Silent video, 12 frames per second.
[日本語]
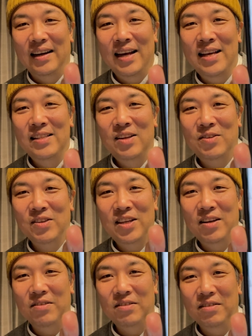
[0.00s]
連続
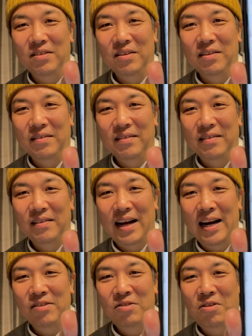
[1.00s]
記録、
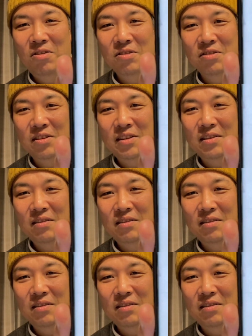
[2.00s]
アルコール